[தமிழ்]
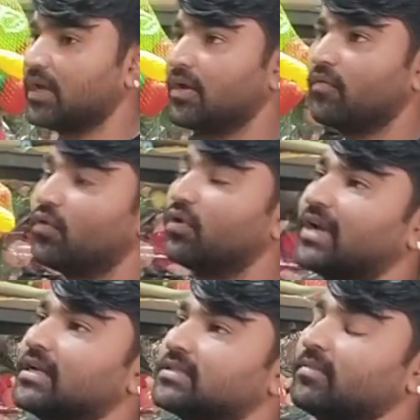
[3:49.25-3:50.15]
ஃப்ரூட்
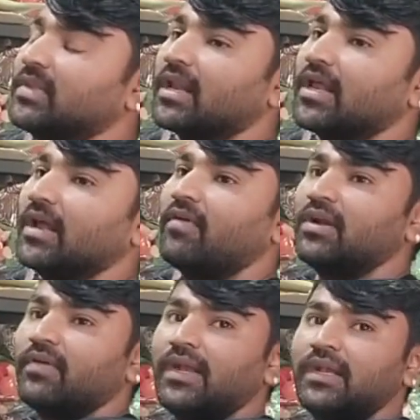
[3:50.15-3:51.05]
ஐசம் நீங்கள் ஒன்
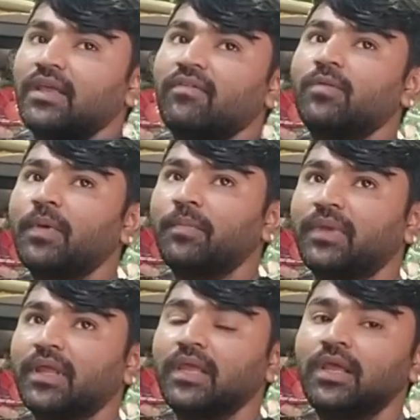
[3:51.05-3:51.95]
டுவெண்ட்டி ஒன் ஃபிஃப்டி
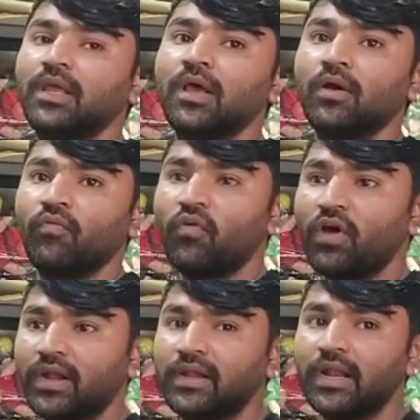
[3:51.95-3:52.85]
ஃபோர்
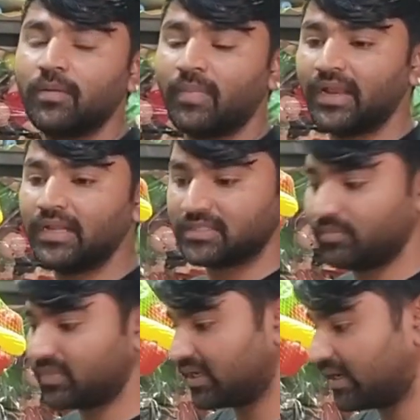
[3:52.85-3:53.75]
ஹண்ட்ரட் மாதிரி
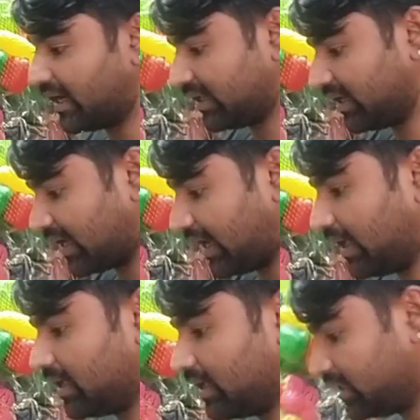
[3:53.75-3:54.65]
சம்திங் ரேட் இருக்குது
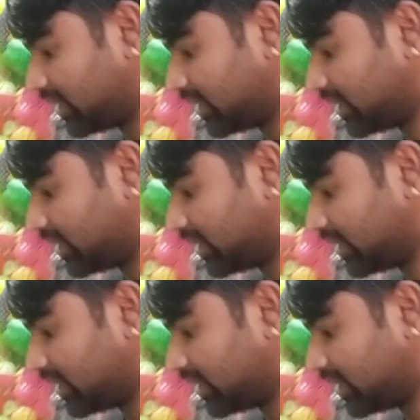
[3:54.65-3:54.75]
இந்த